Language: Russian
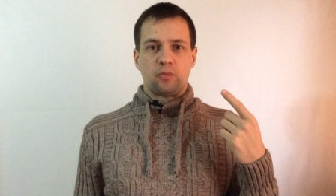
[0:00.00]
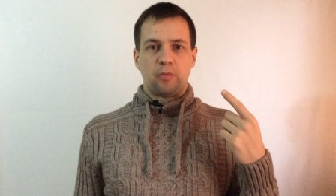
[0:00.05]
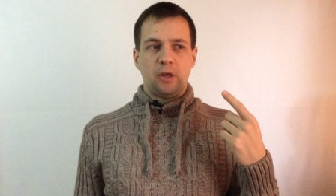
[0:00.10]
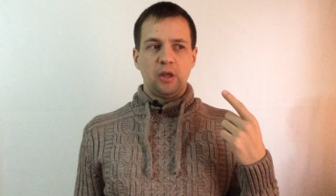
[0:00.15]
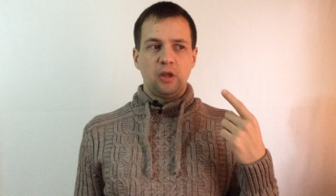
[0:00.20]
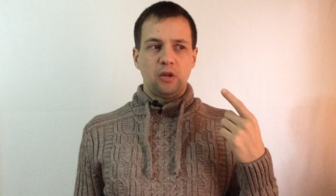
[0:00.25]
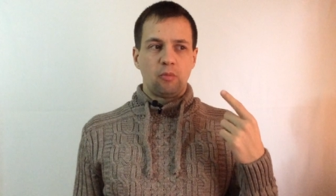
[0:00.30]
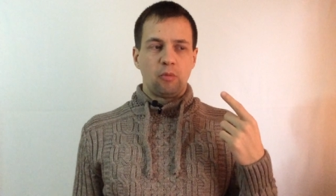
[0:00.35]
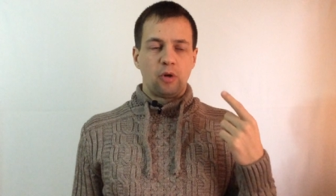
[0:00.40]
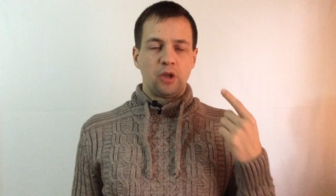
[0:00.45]

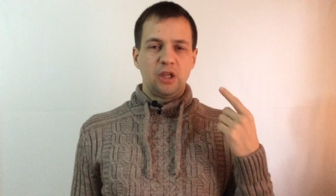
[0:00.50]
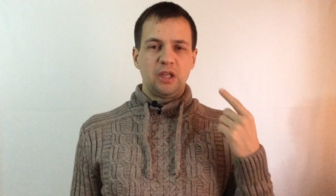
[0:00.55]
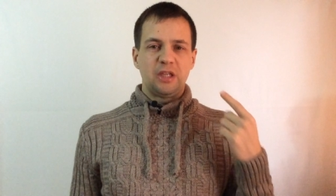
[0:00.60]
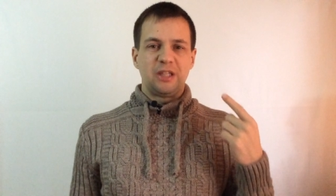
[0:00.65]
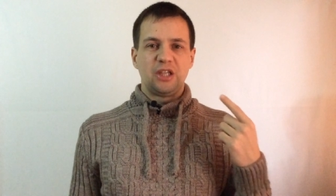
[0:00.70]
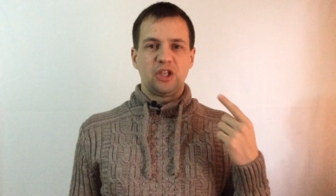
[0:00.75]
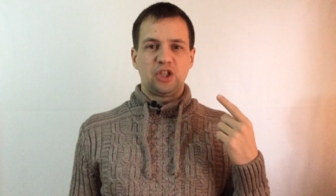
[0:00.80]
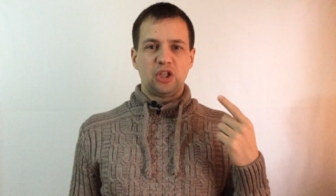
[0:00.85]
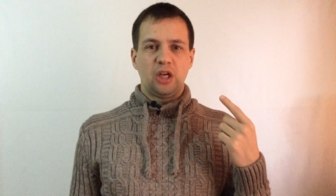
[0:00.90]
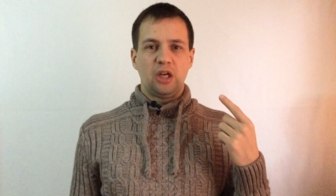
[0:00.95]
Поэтому они
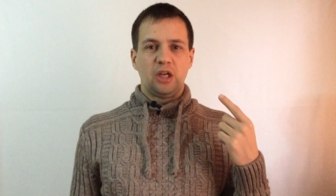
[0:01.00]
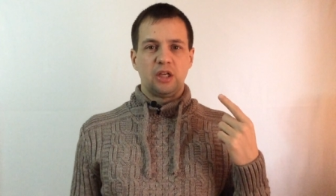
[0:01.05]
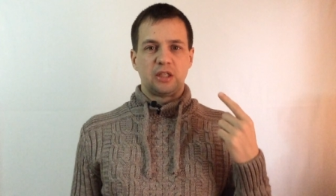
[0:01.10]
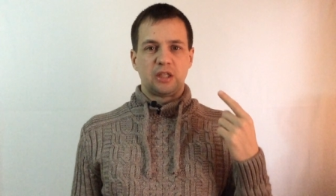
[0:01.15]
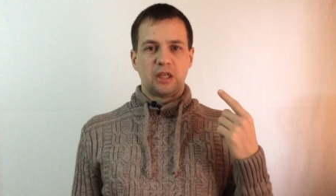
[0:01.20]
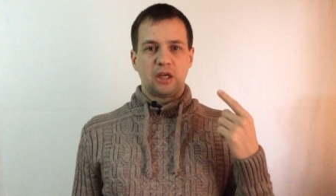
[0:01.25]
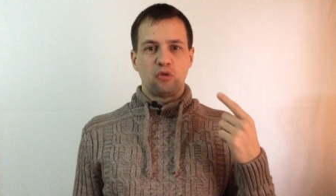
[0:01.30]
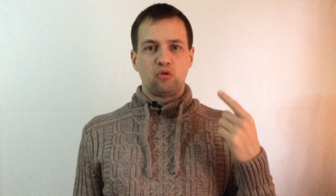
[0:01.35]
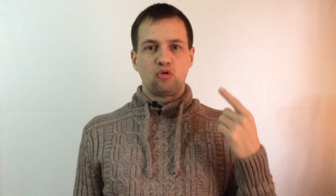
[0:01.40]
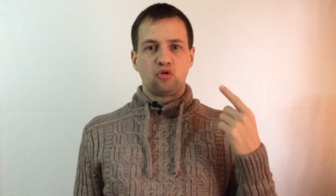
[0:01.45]
изначально
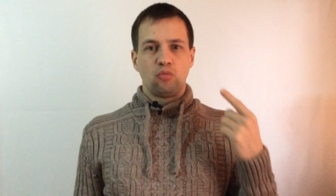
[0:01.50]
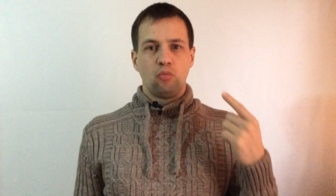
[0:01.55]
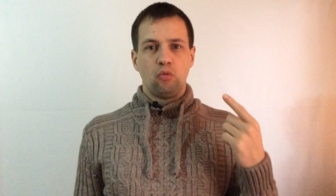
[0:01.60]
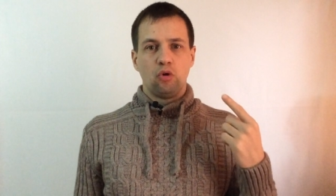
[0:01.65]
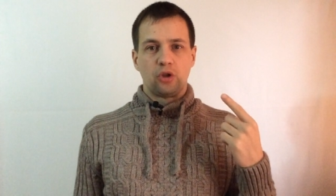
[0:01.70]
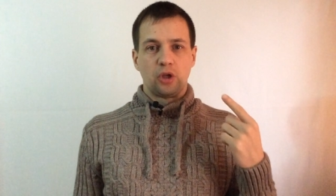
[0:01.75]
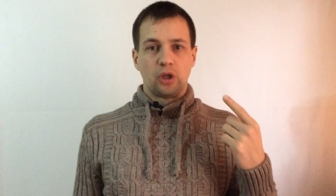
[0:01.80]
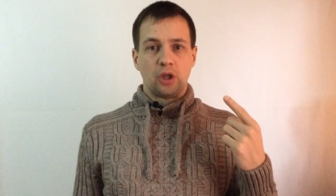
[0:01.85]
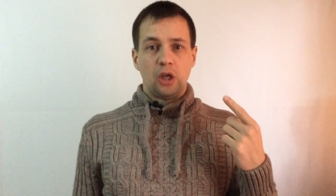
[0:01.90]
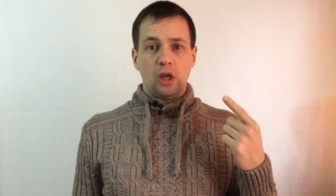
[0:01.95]
сразу
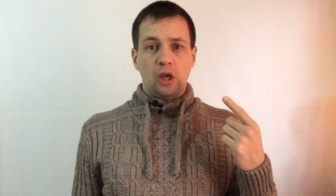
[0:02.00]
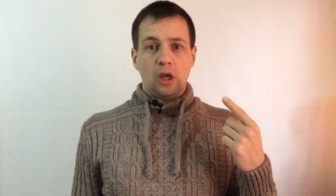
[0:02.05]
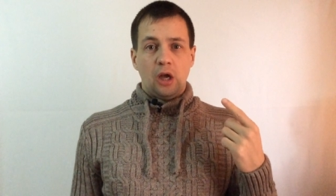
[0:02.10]
смотрят,